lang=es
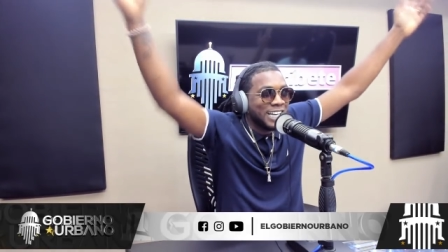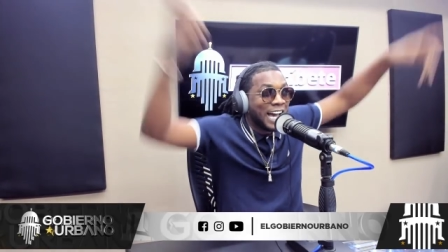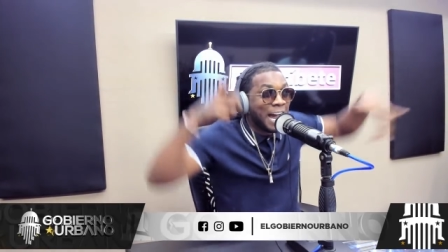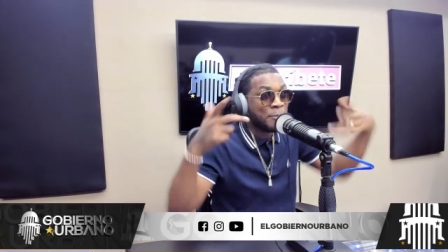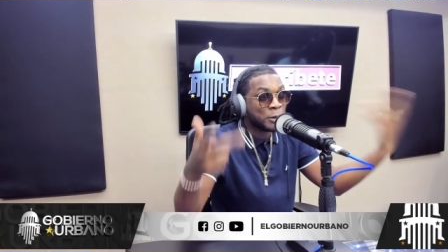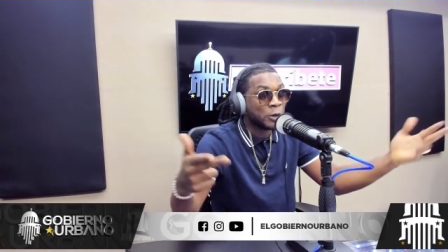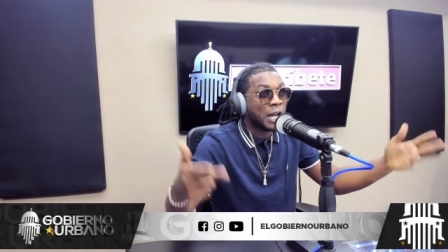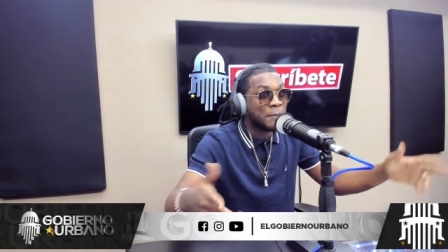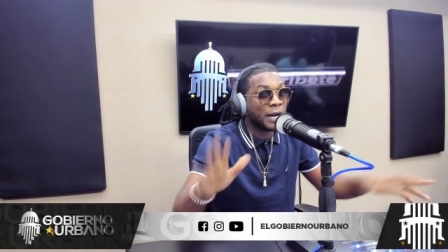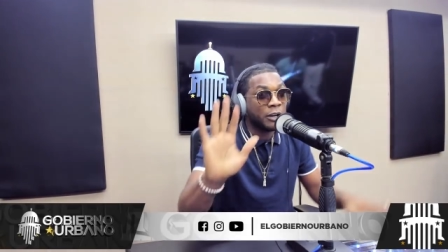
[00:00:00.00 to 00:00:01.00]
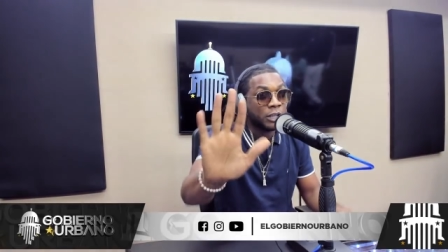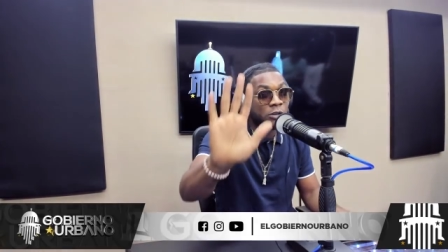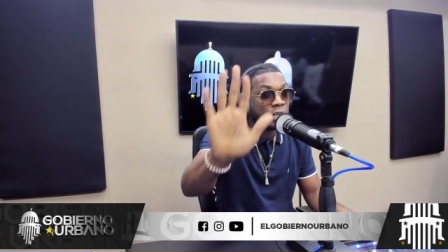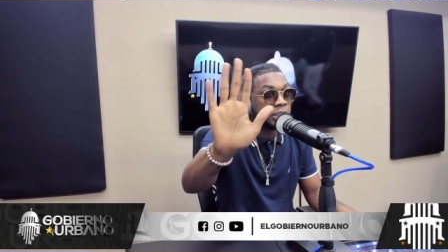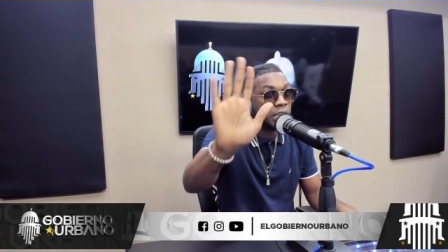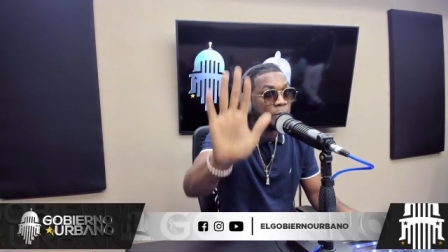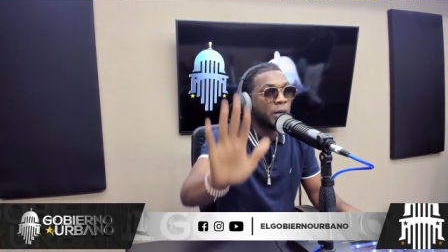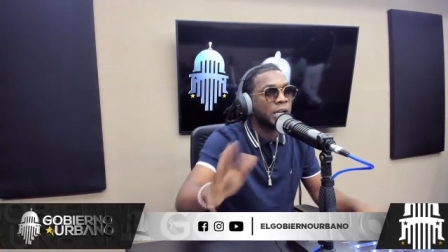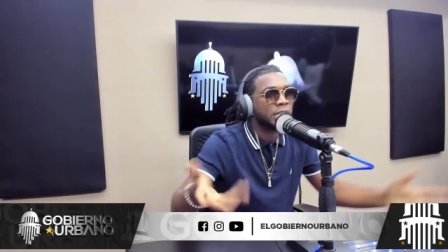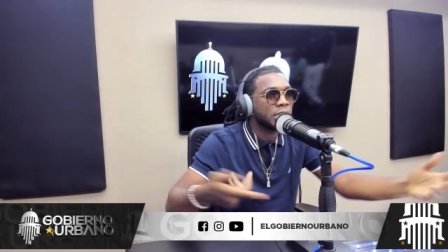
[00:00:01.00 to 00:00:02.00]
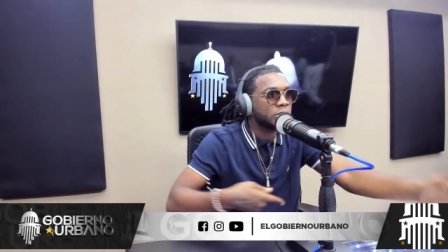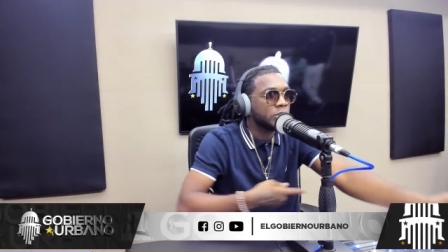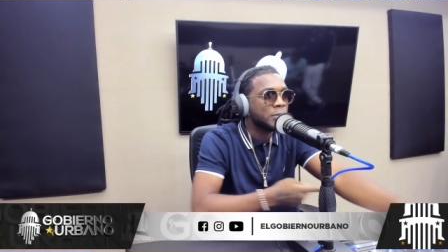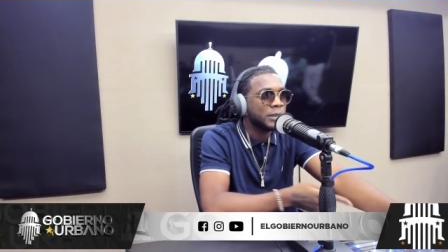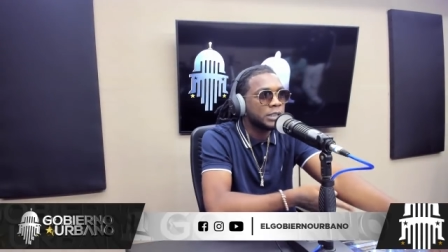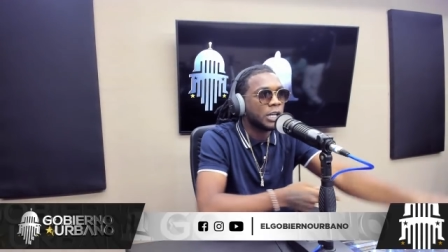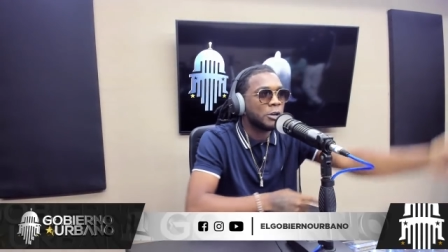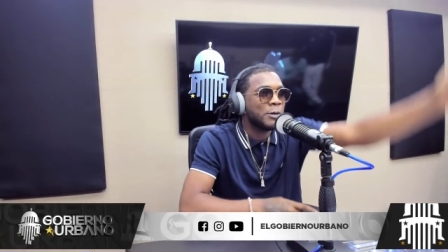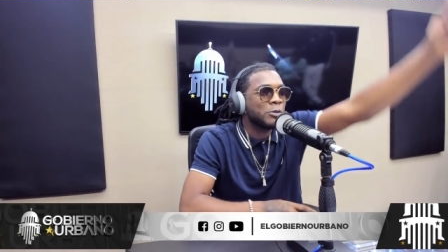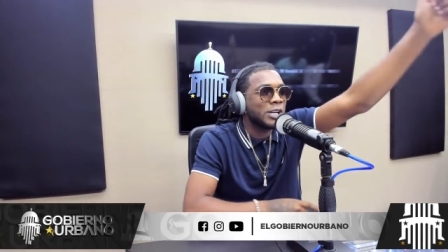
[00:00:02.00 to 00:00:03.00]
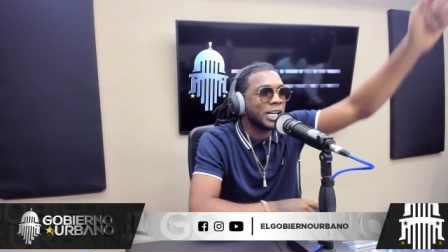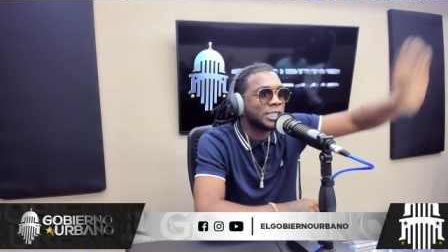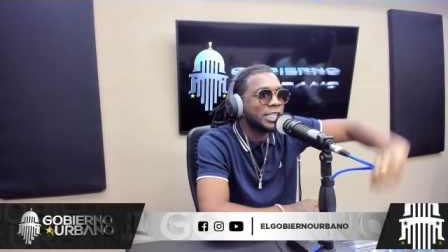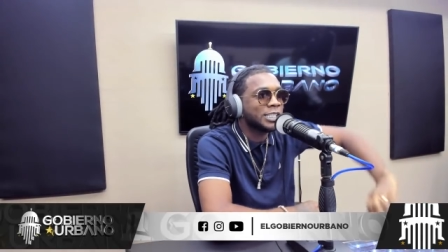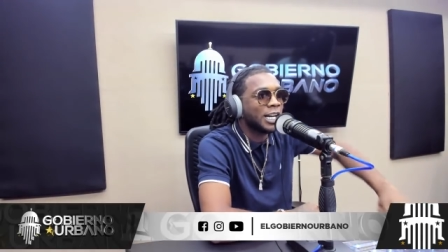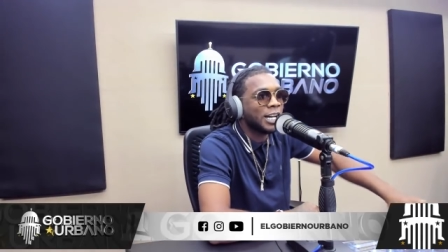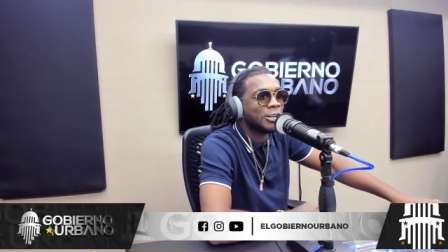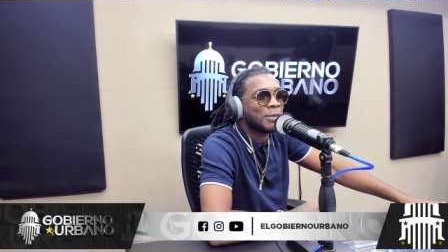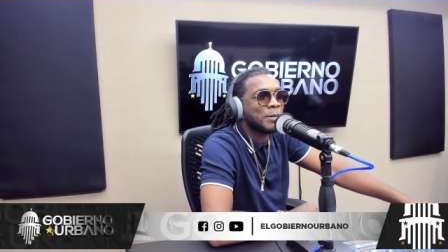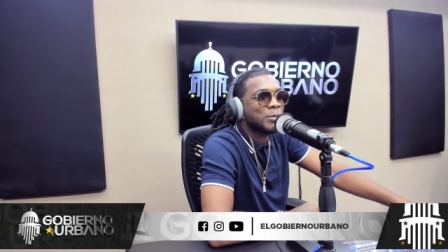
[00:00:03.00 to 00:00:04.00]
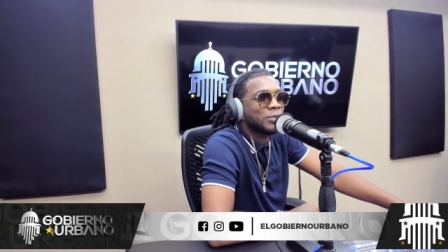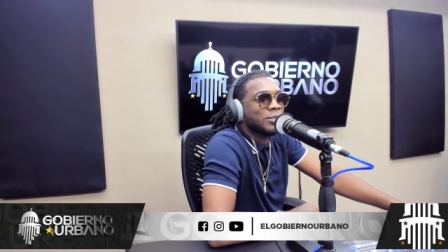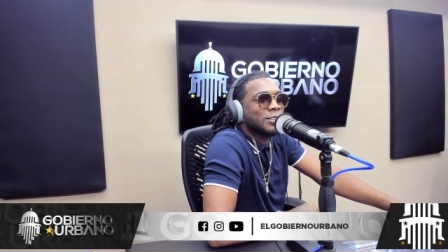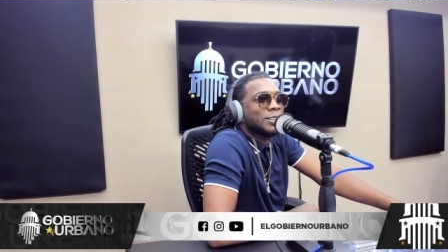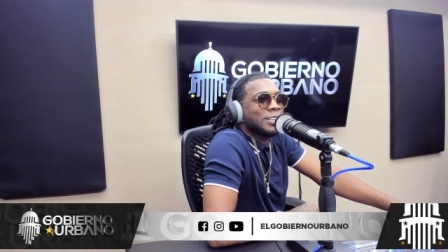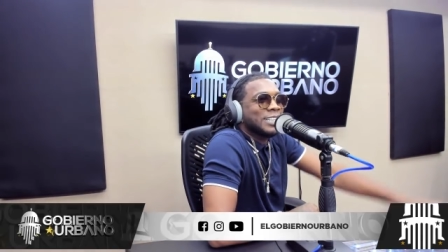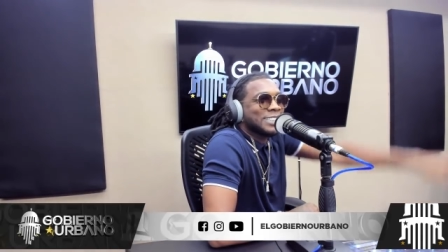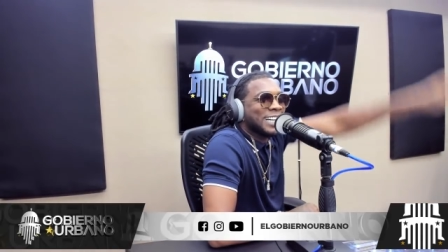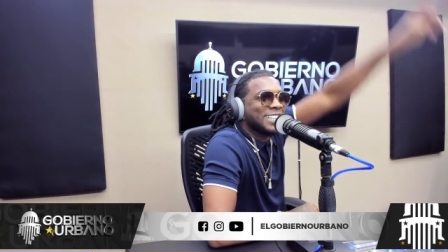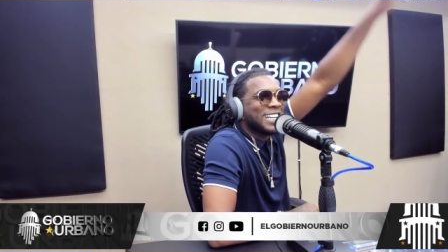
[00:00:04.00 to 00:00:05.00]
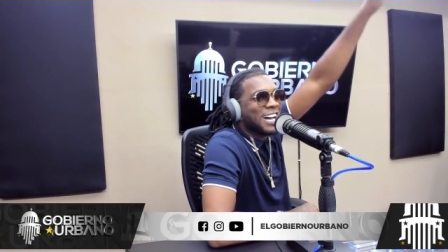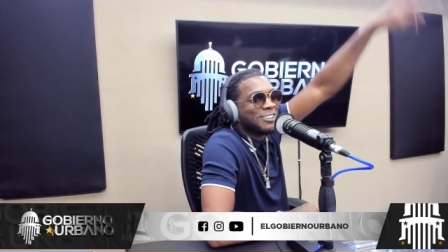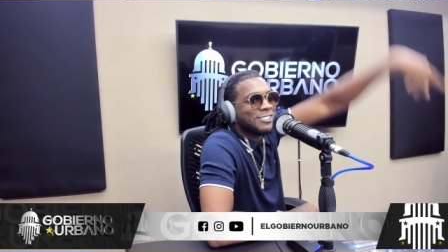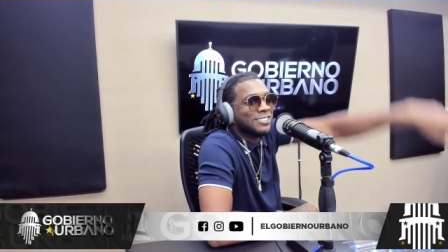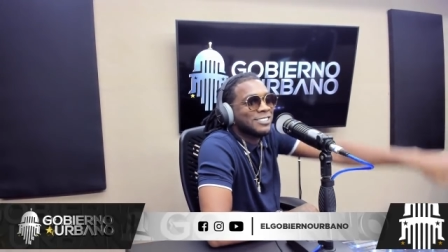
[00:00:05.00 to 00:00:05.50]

Hay programas que yo tengo que decir, espérate, que son demasiados. Yo vengo de Cachicha ahí eh, ahora mismo, de Santiago